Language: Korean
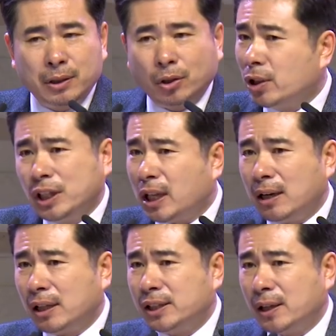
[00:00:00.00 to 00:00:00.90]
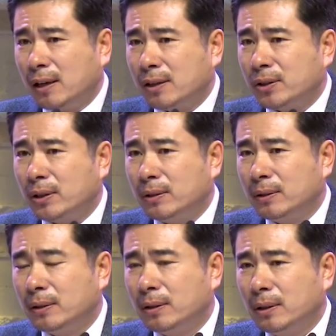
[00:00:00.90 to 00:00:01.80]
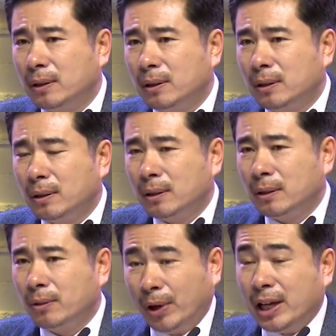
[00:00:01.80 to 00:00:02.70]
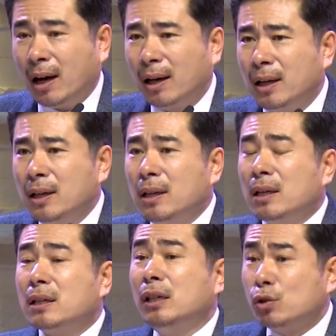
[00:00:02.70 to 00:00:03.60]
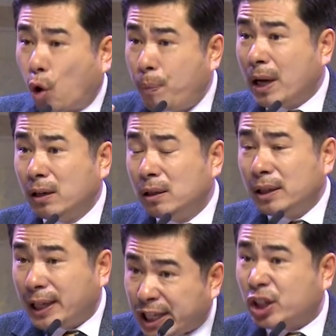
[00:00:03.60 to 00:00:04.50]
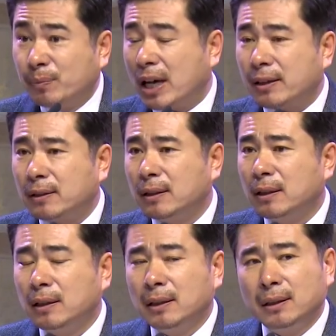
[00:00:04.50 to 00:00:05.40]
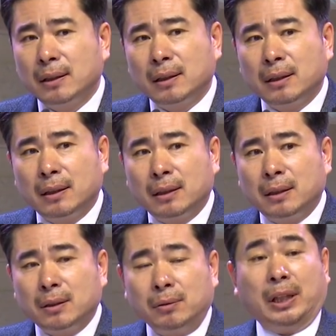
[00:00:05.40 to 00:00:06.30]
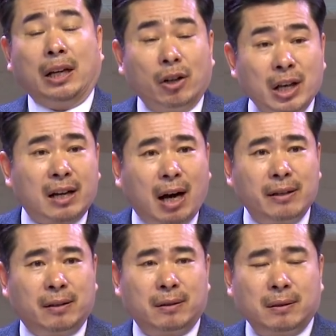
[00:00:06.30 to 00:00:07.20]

여전히 달라지지 않았어요. 왜냐? 그 고백을 했지만 우리가 연약하여